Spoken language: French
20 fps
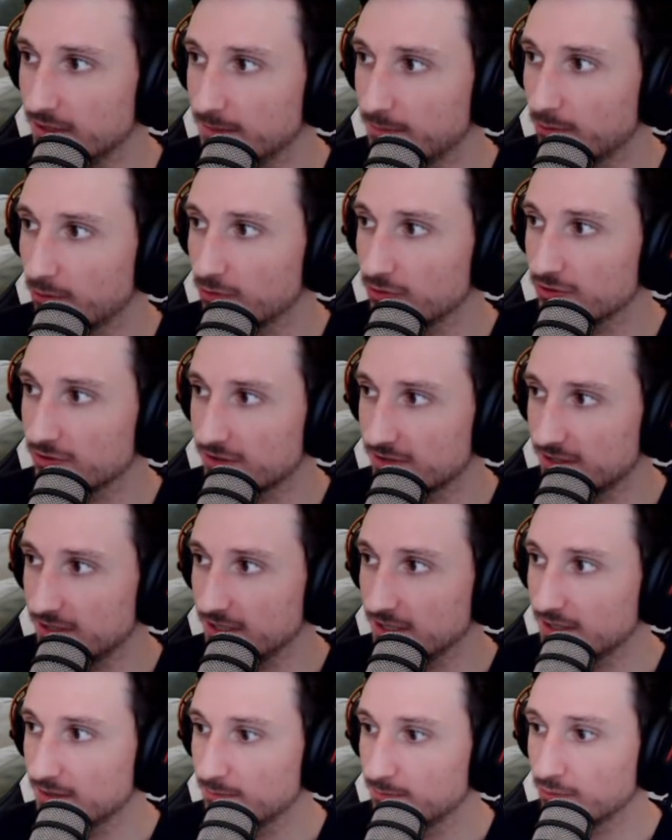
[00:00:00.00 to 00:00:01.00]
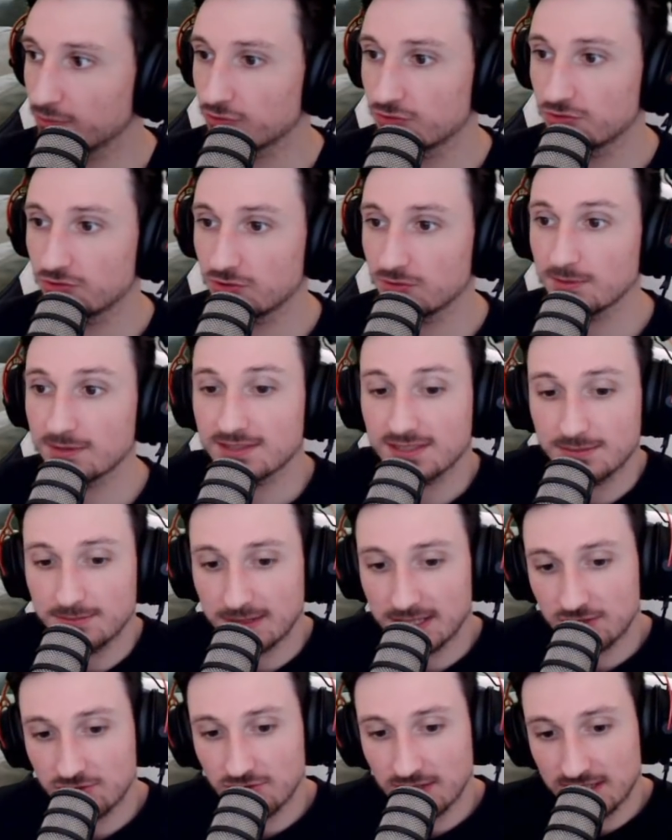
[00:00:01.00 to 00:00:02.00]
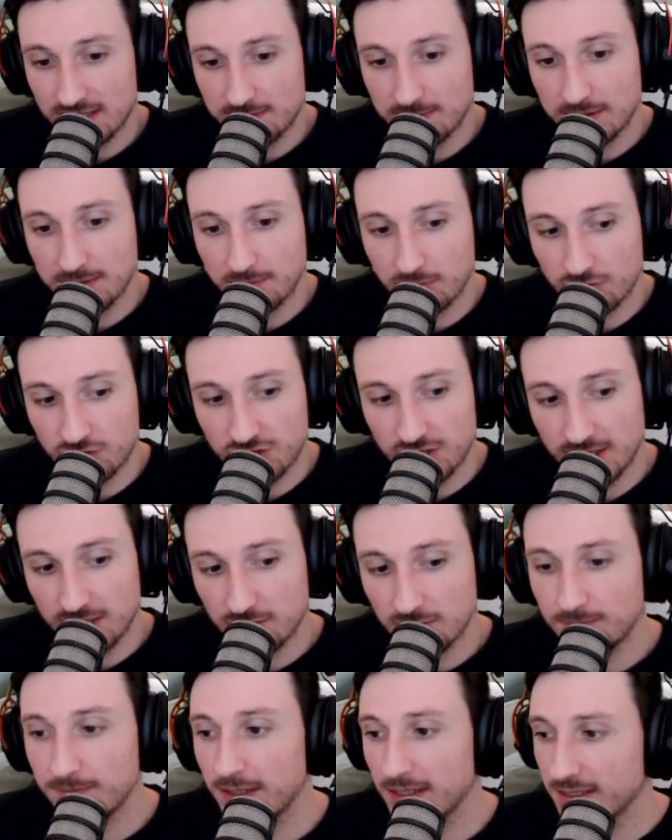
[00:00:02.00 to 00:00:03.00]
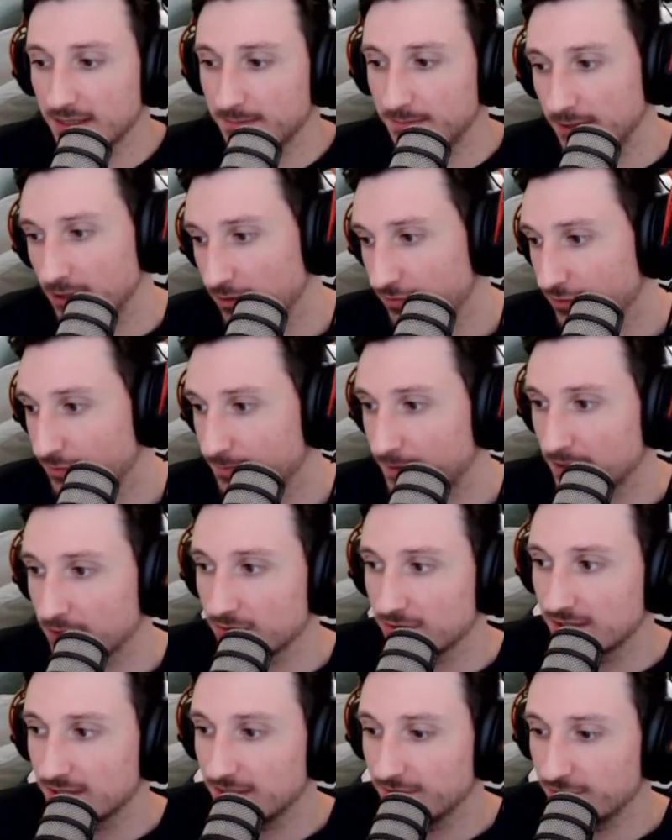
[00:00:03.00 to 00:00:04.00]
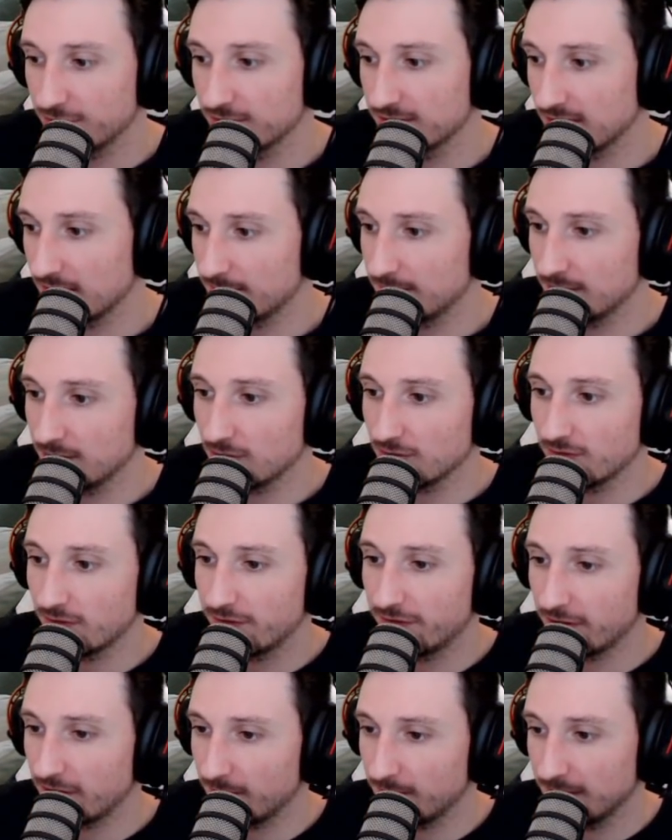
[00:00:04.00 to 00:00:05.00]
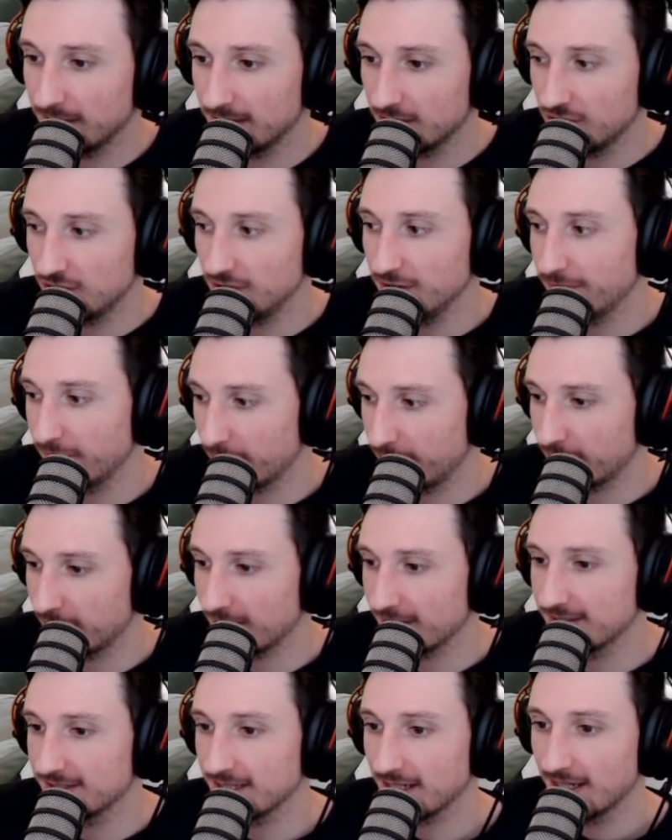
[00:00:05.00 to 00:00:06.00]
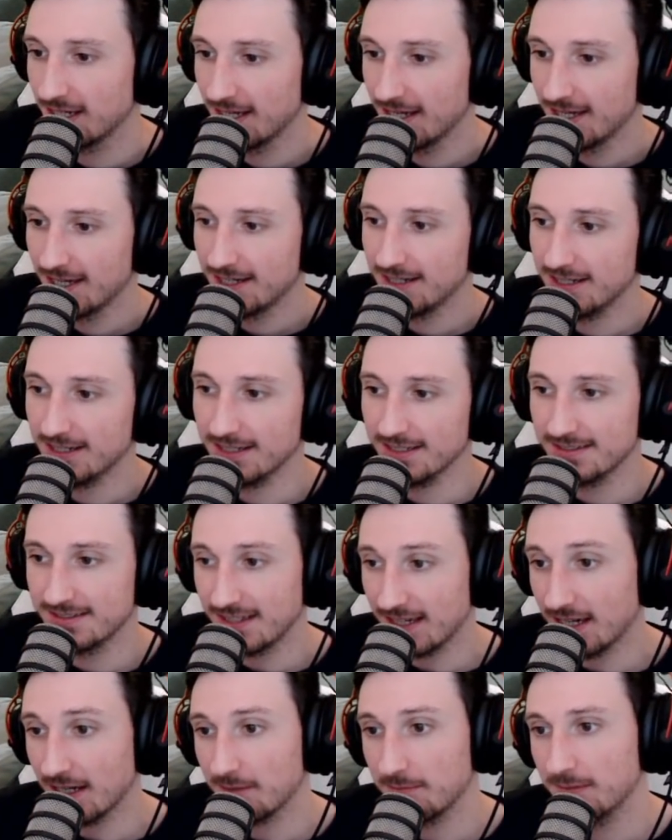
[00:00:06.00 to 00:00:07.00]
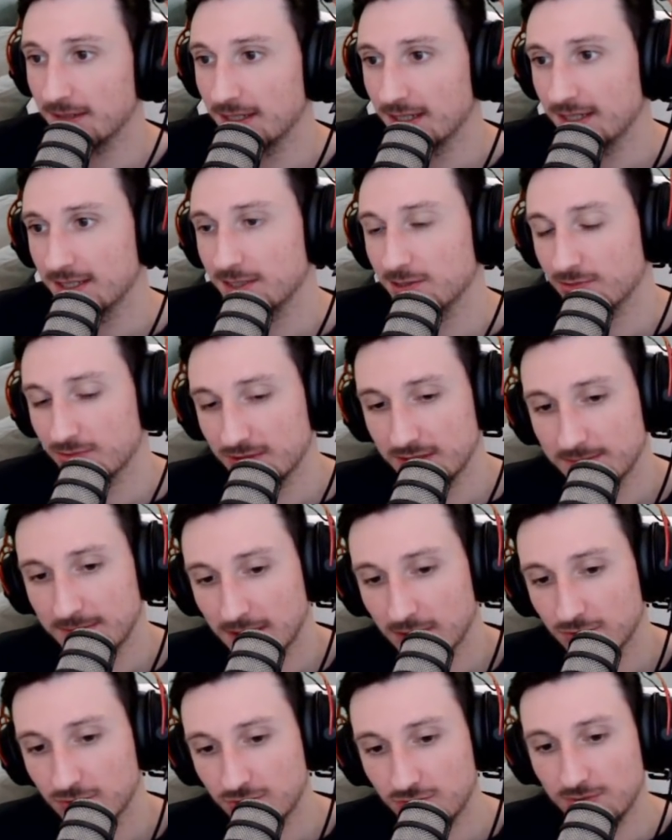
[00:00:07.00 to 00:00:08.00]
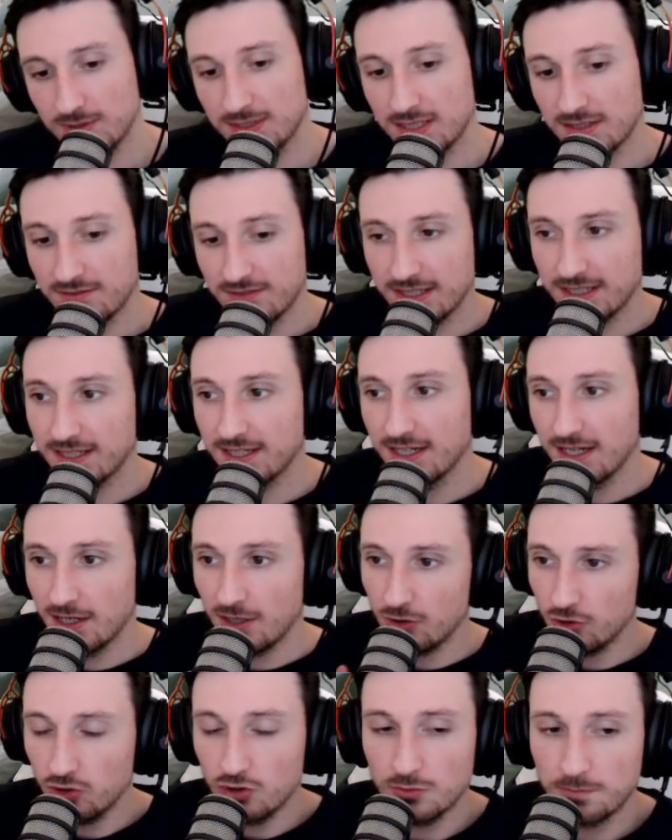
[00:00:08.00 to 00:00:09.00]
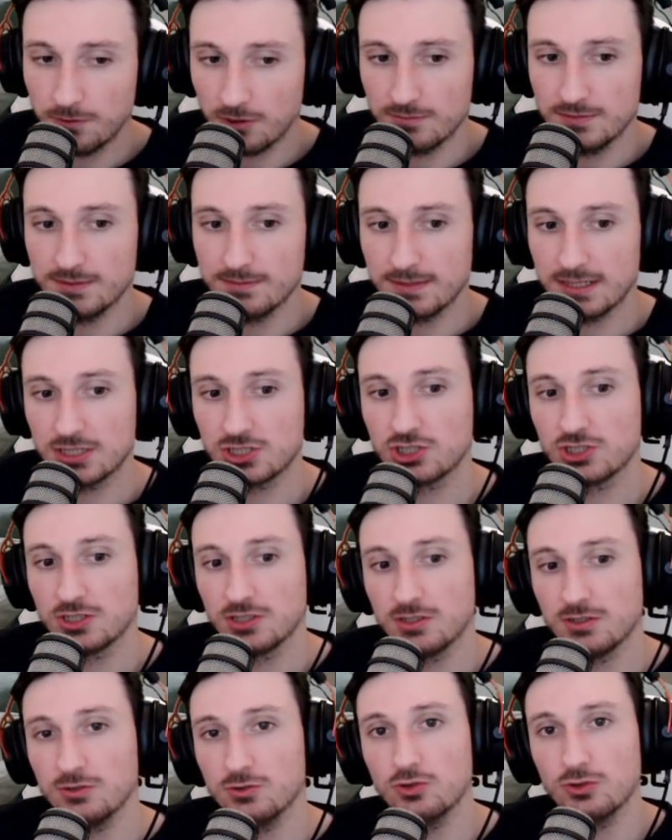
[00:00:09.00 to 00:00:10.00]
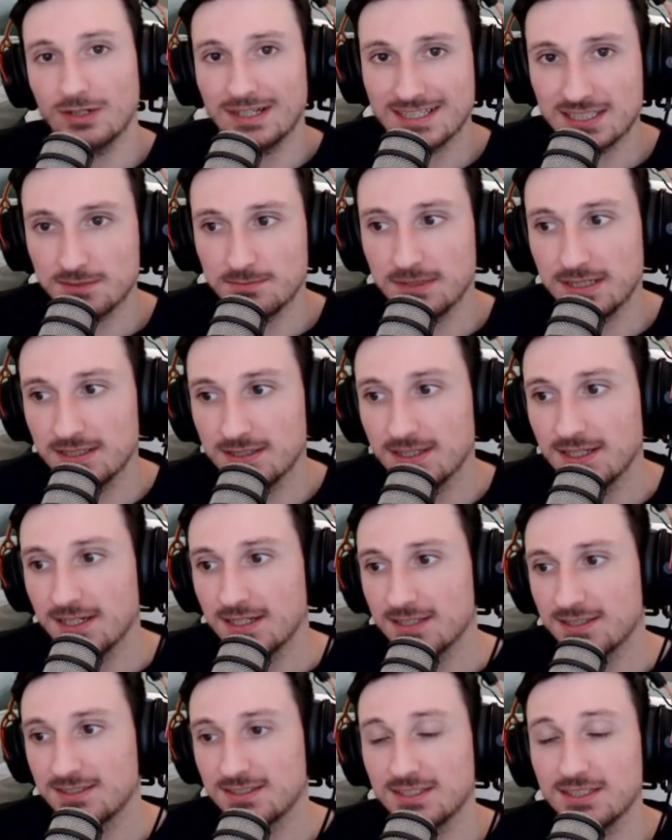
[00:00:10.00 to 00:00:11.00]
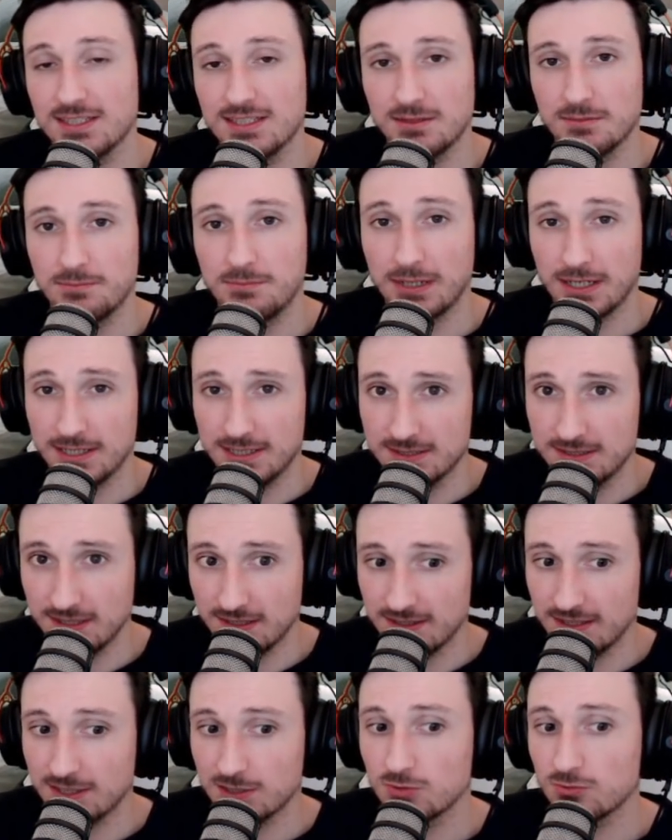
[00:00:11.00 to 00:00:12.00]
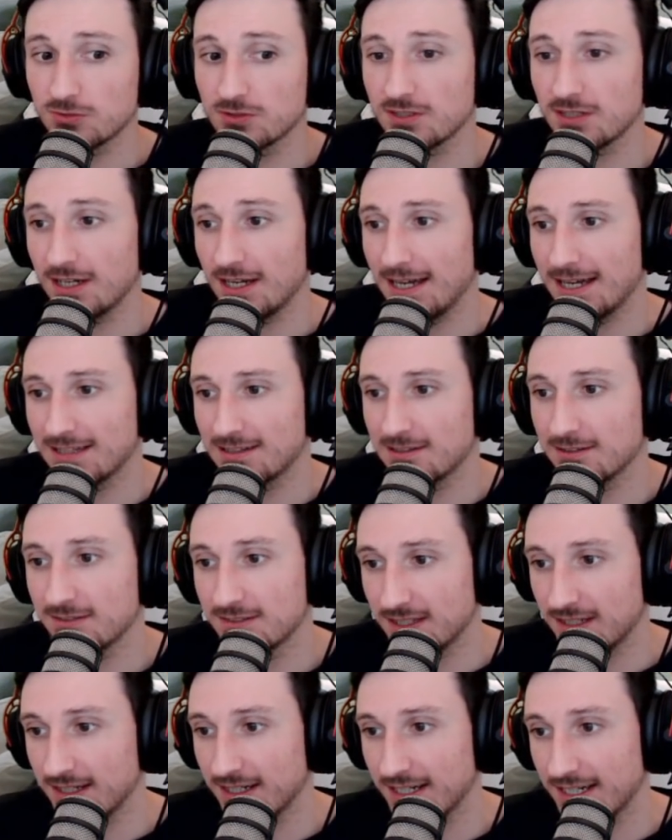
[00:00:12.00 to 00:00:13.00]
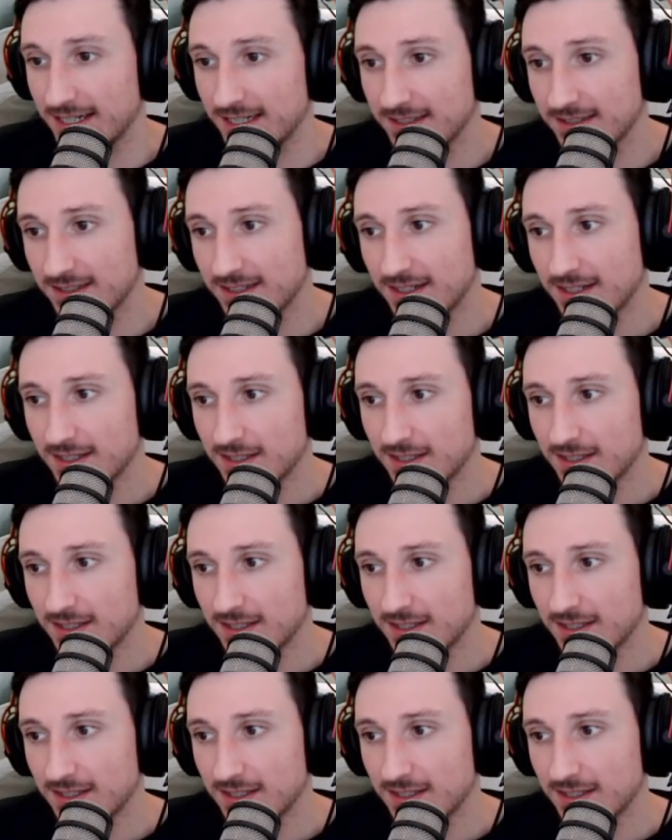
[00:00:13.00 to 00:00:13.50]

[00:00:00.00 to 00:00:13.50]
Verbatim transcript: les pronostics pour justement ces matchs de la semaine prochaine. On parle des playoffs, on parle de ce qui est faisable. Maintenant, on va falloir mettre des chiffres, il va falloir dire les termes. Et on démarre tout de suite avec le premier match de la semaine, c'est Paris Eternal contre Atlanta Reign.